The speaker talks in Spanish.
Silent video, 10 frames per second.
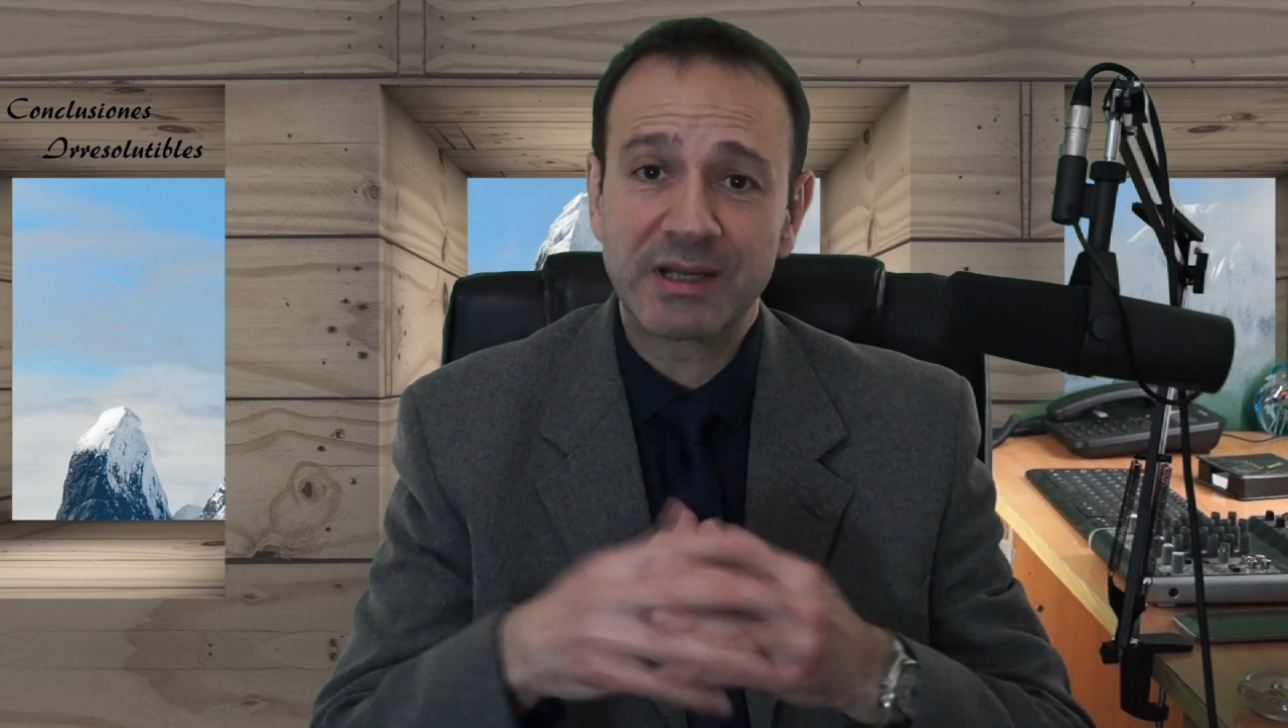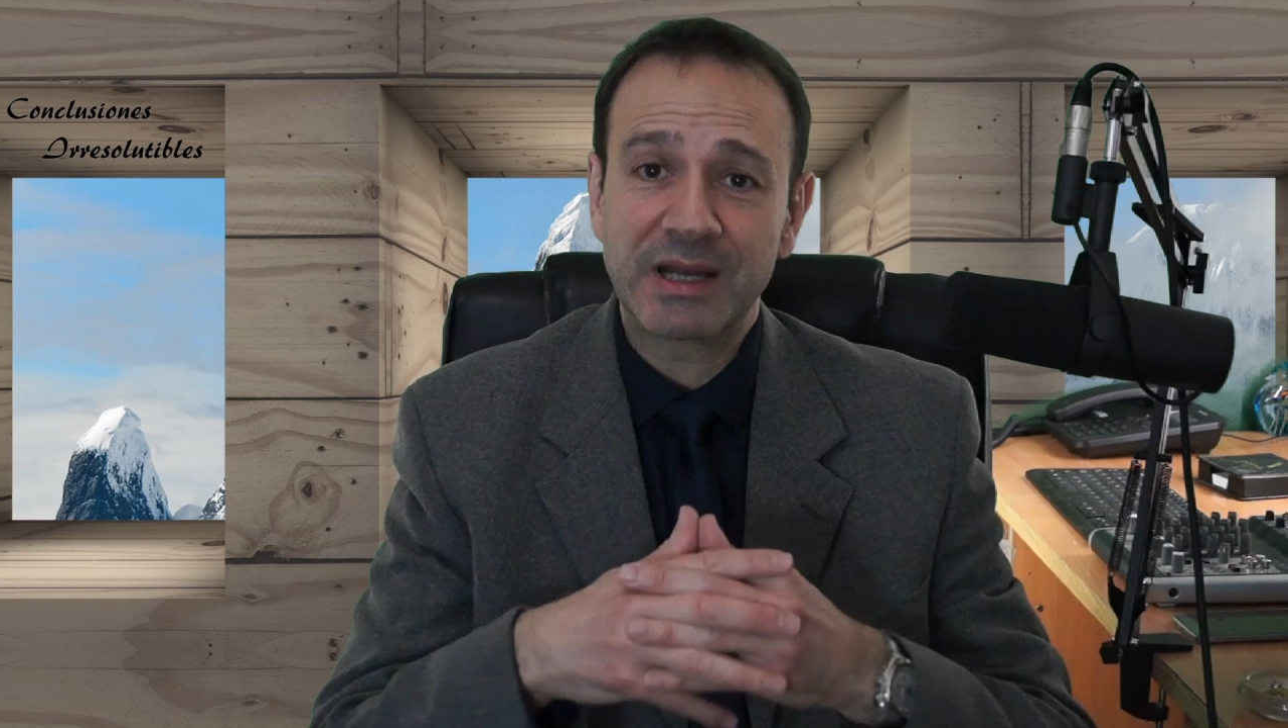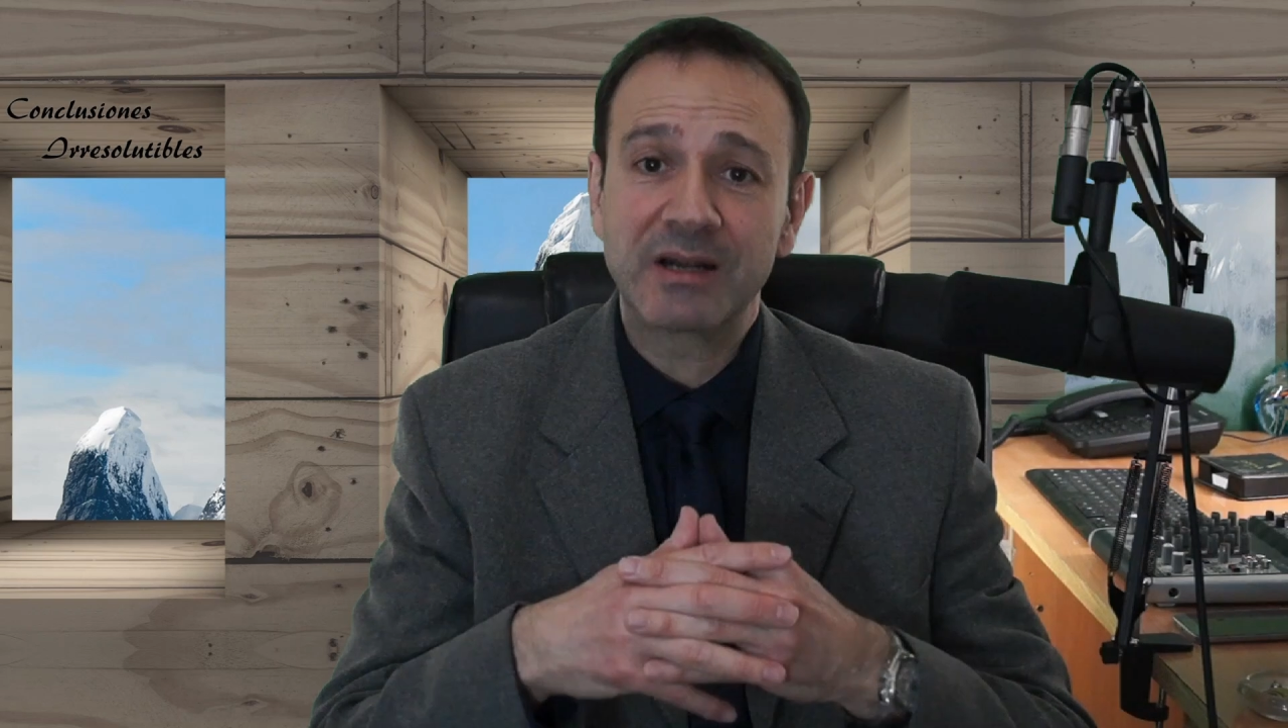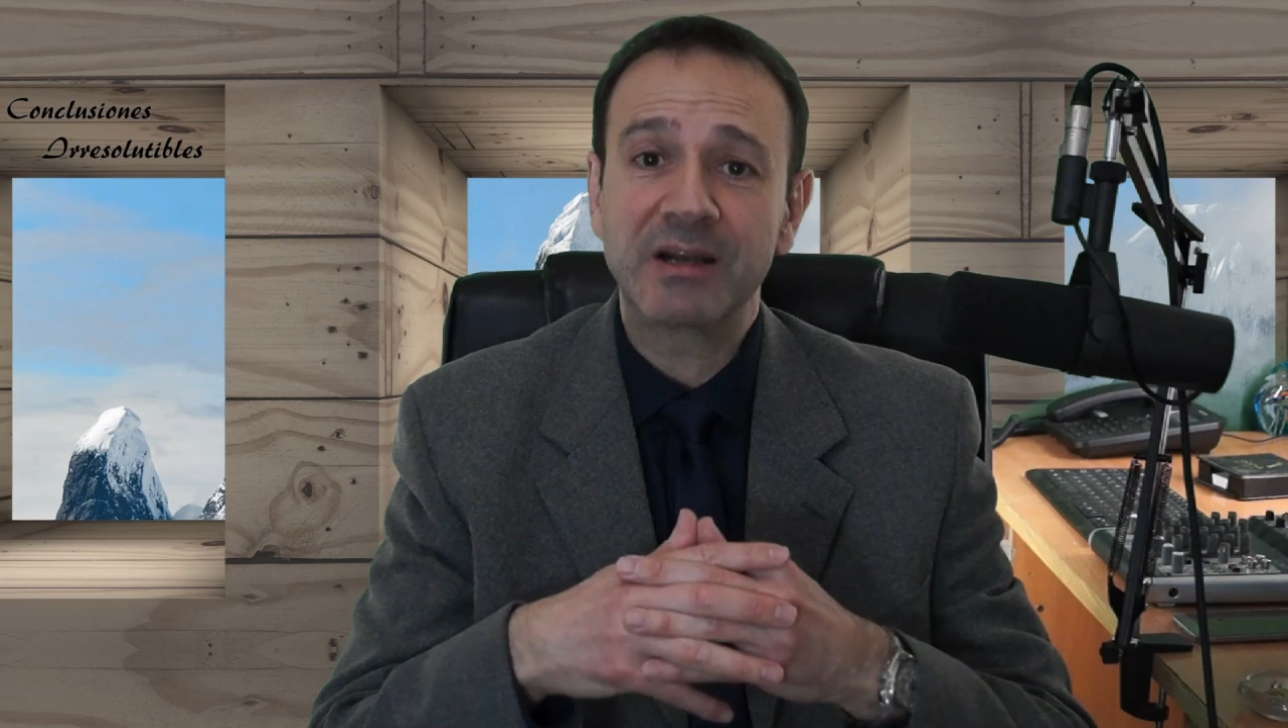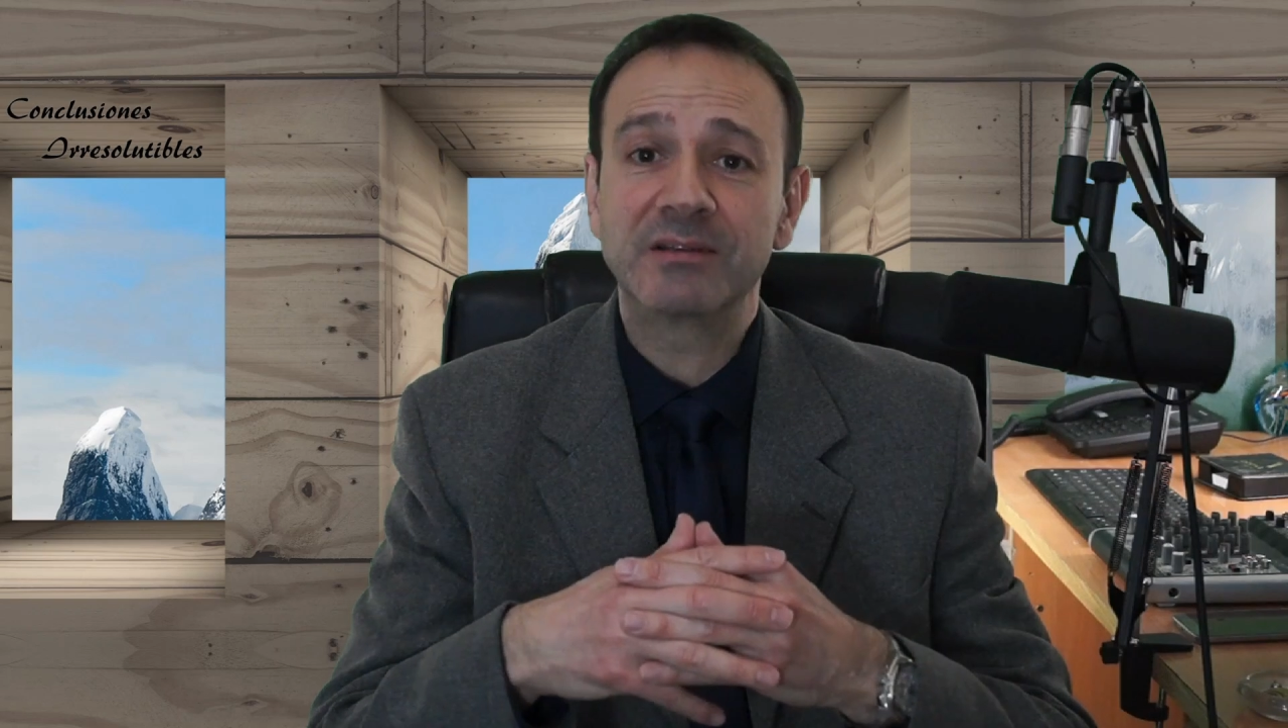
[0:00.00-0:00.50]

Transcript: de carga